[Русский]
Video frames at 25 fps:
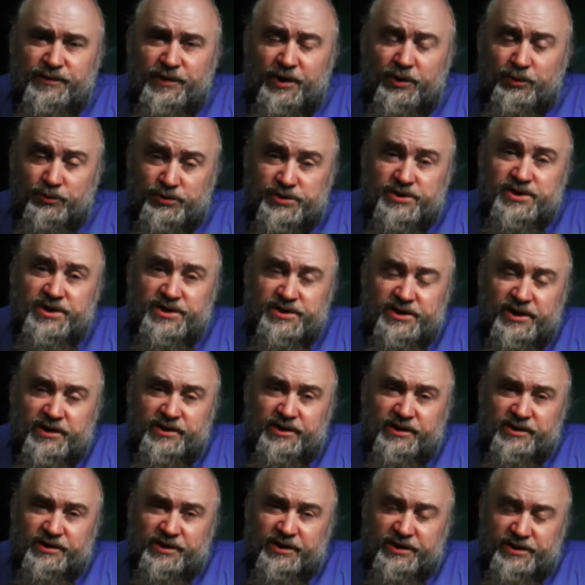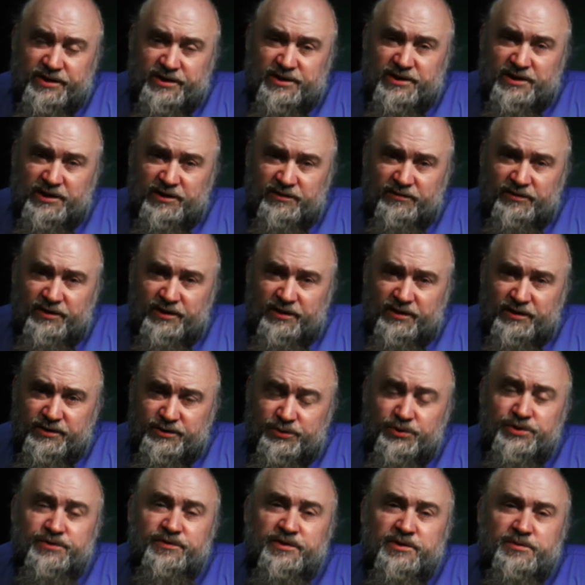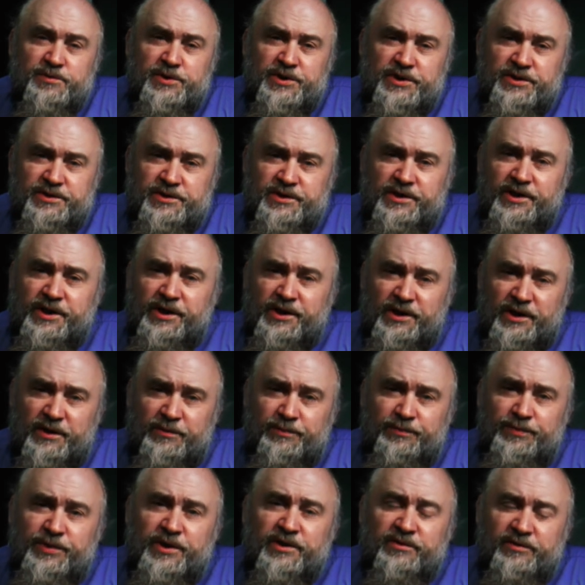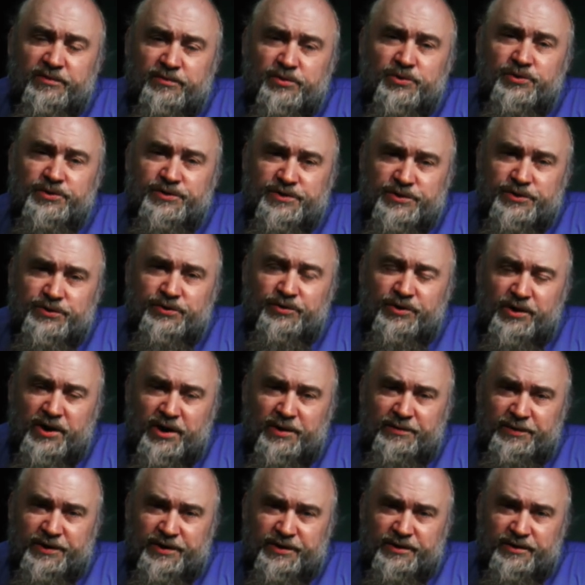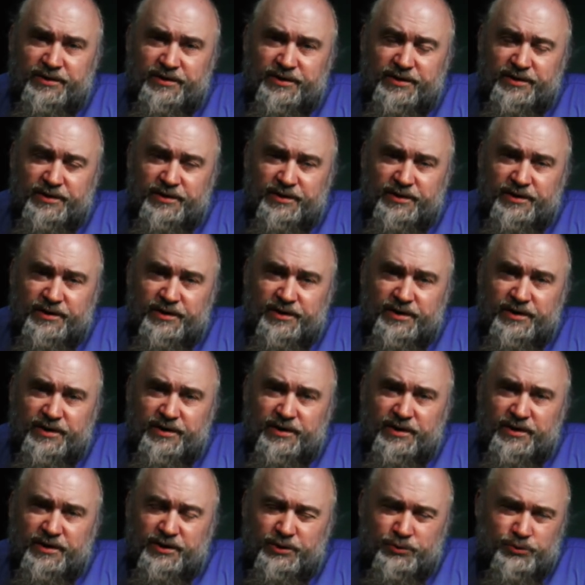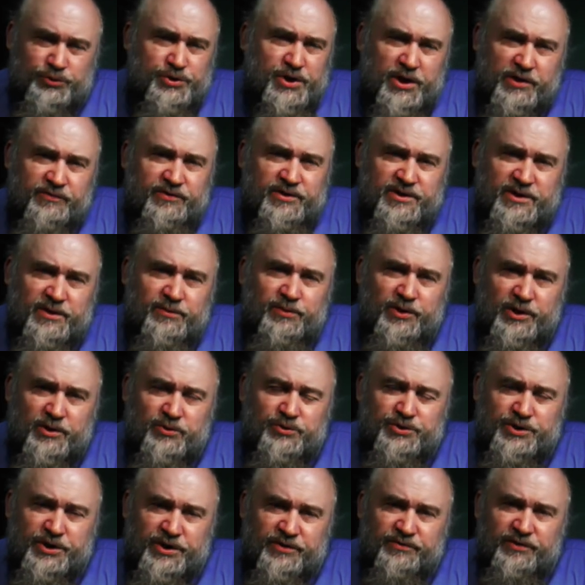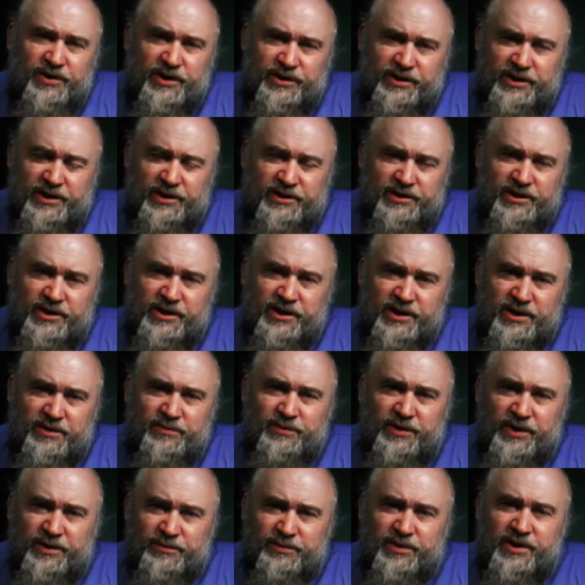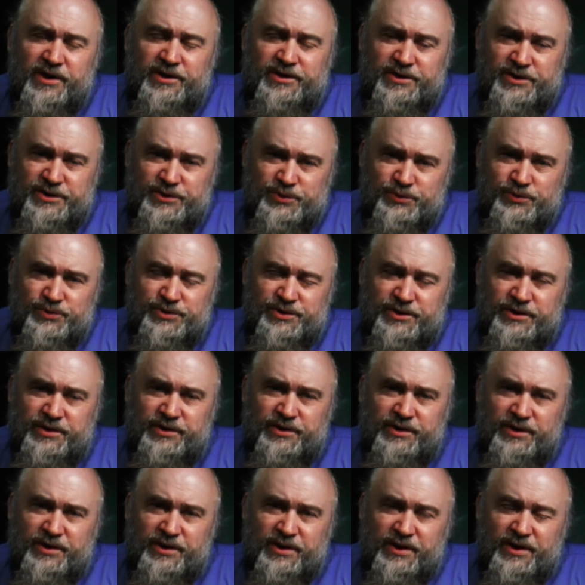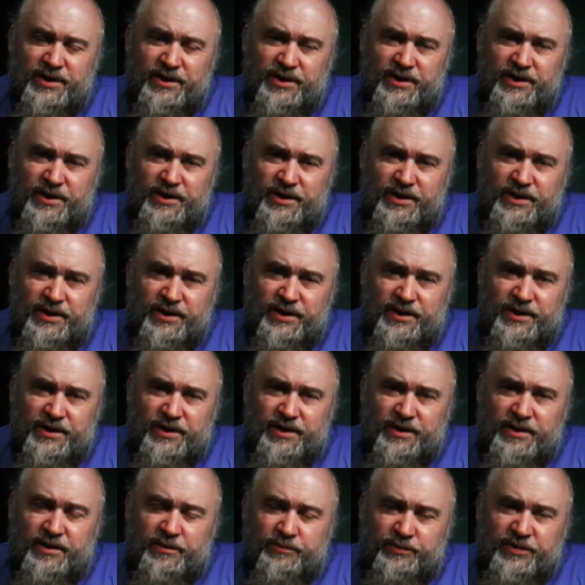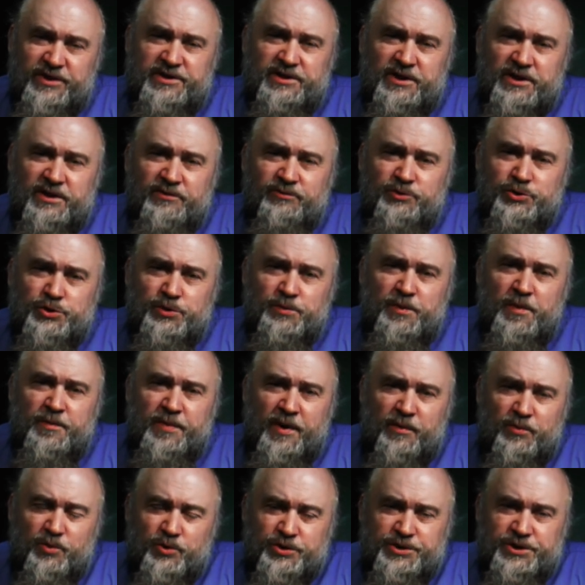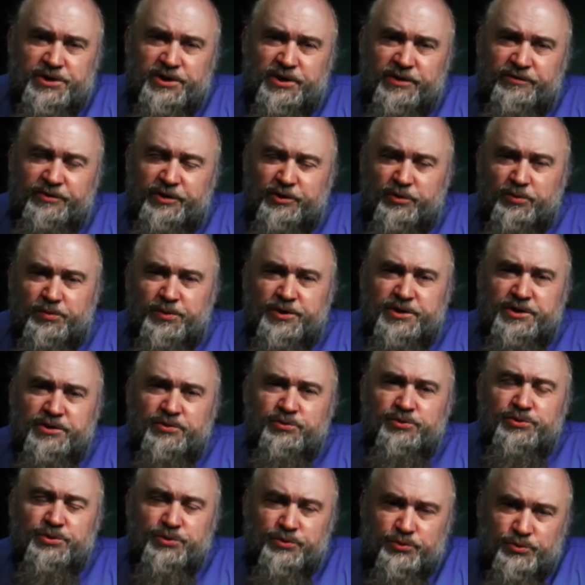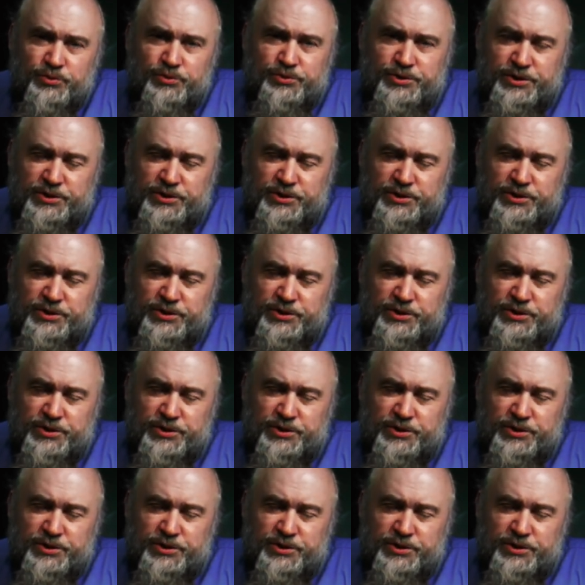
И он сказал тогда эти слова. Кто из вас без греха, первый брось в нее камень. Неужели вы забыли уже Евангелие, дорогие мои братья и сестры? Вместо того, чтобы помочь человеку, протянуть руку